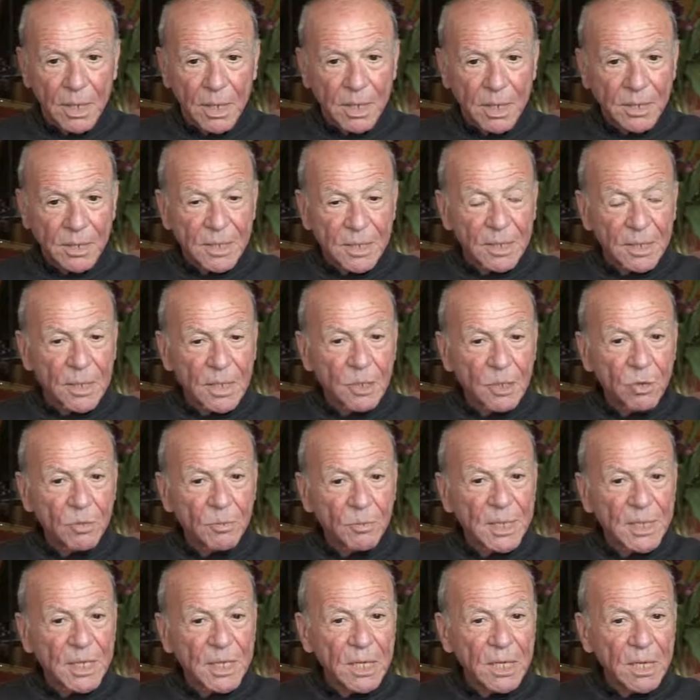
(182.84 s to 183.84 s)
Cette
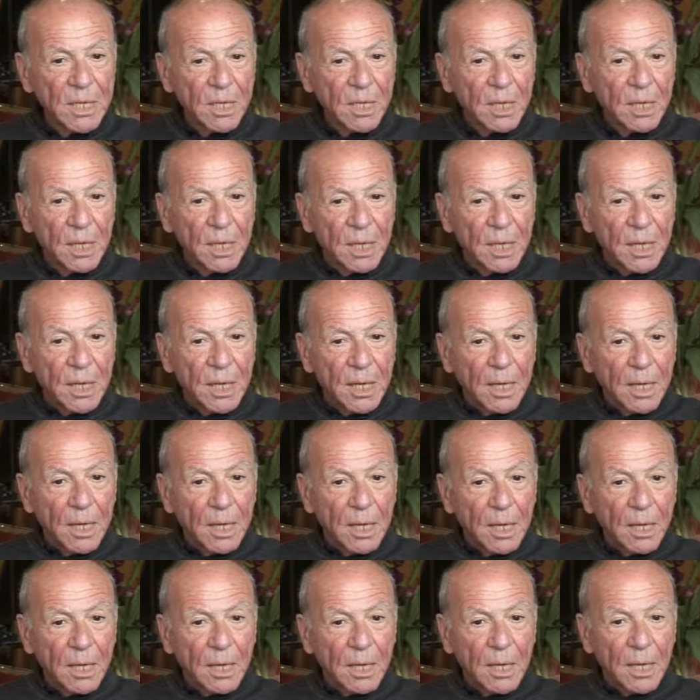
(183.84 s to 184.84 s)
ignominie,
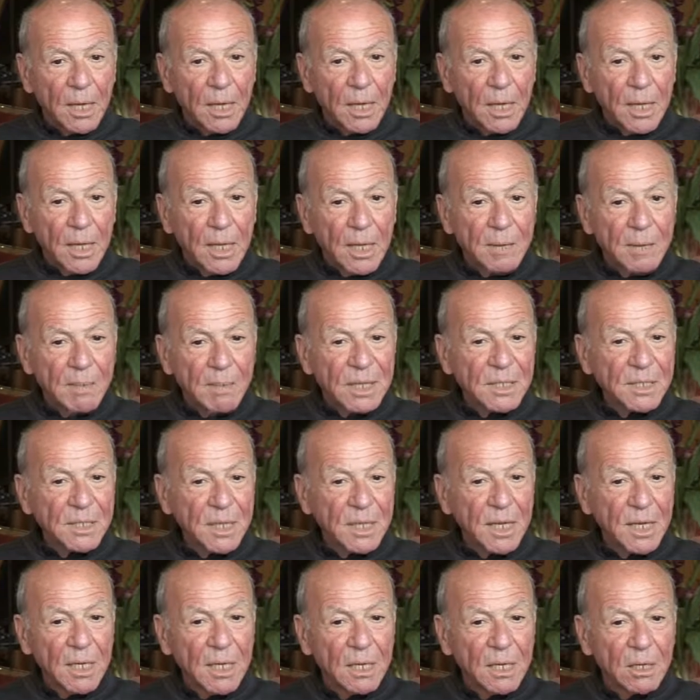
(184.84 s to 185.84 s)
elle est
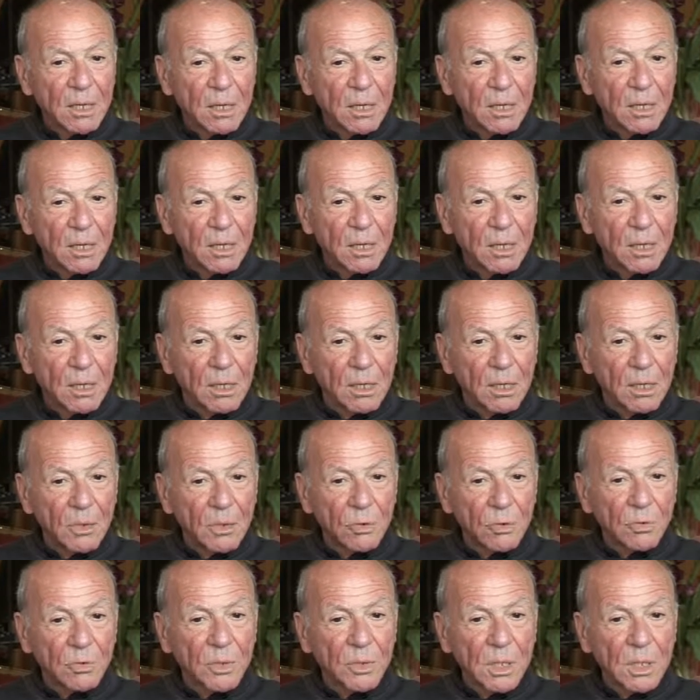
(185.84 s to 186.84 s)
masquée.
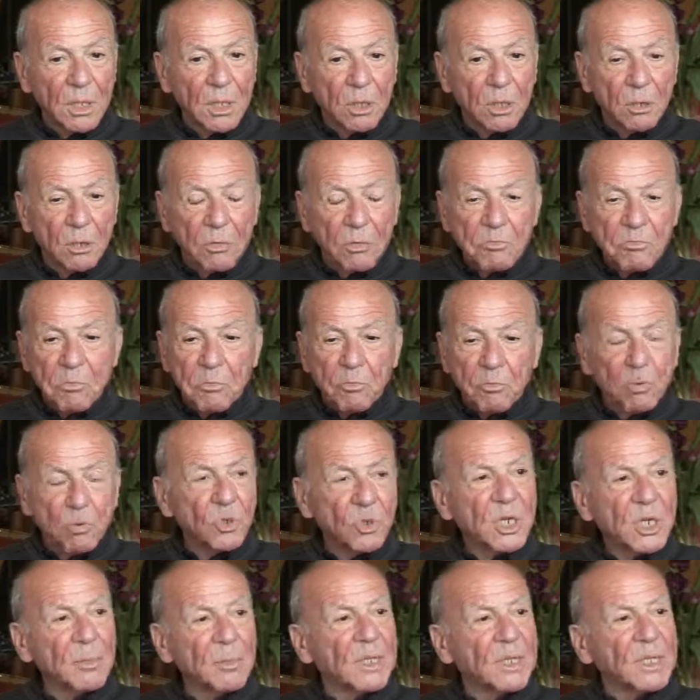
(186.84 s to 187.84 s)
On dit plus
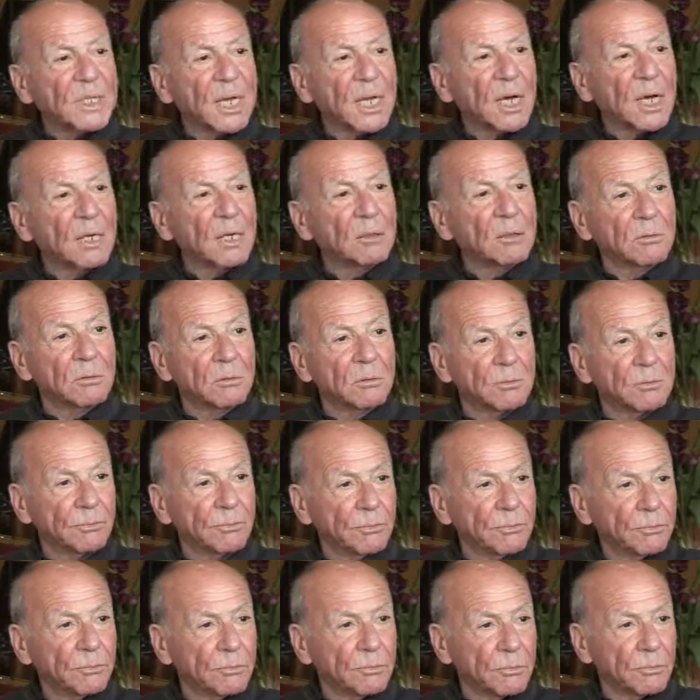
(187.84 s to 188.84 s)
jamais ça.
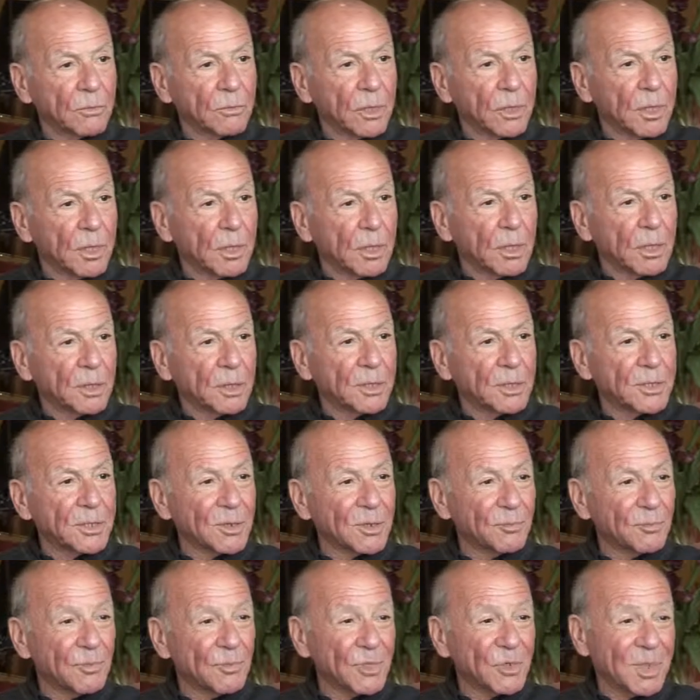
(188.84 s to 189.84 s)
En
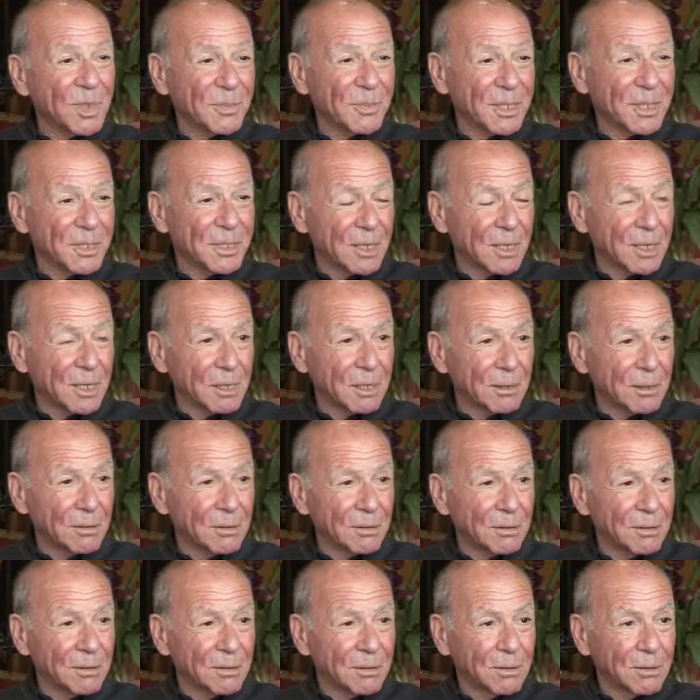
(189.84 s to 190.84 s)
disant plus jamais ça,
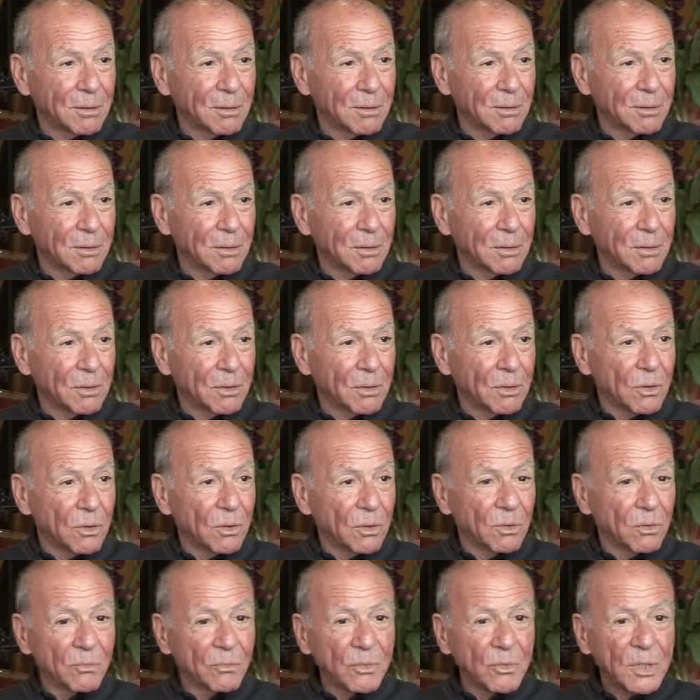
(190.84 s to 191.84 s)

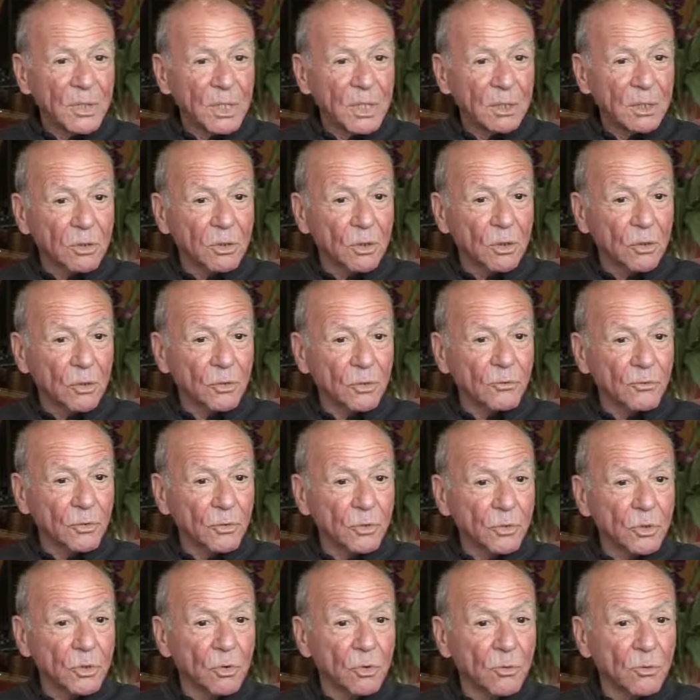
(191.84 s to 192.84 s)
on veut dire qu'au fond,
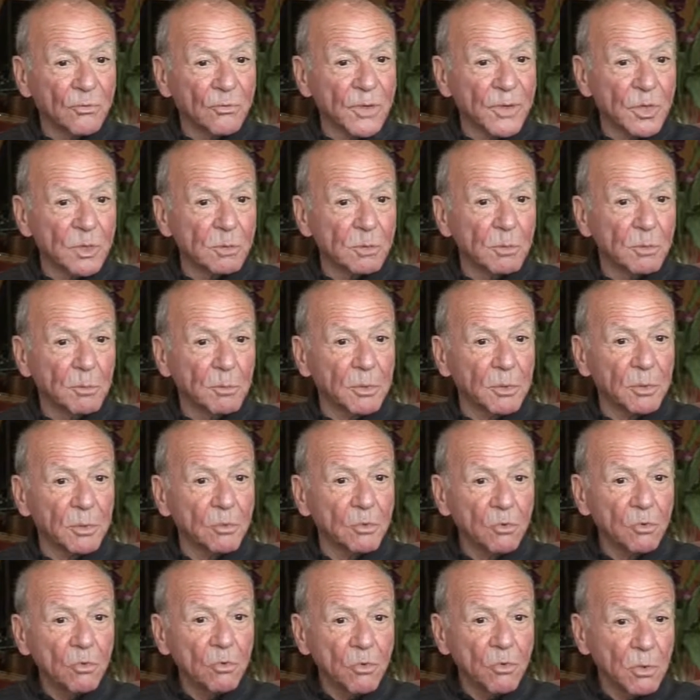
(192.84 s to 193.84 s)
ce qu'on fait en ce moment,
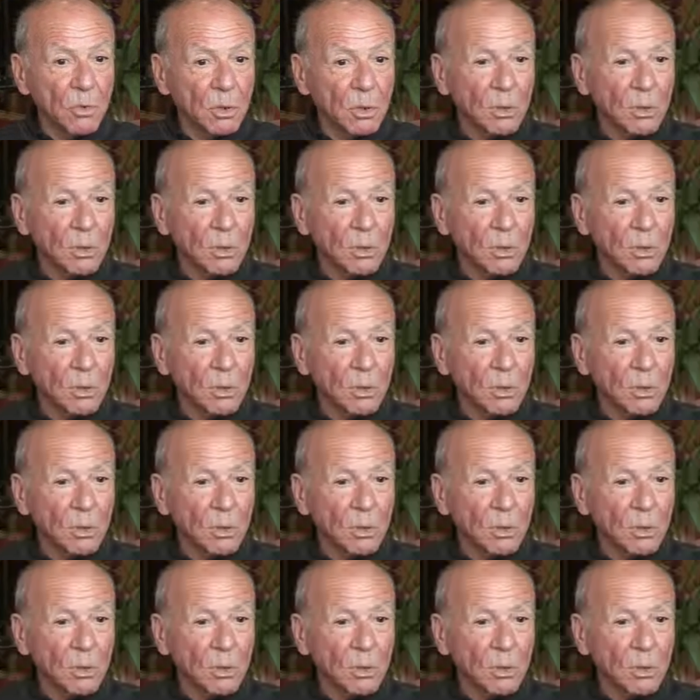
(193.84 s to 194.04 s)
nous,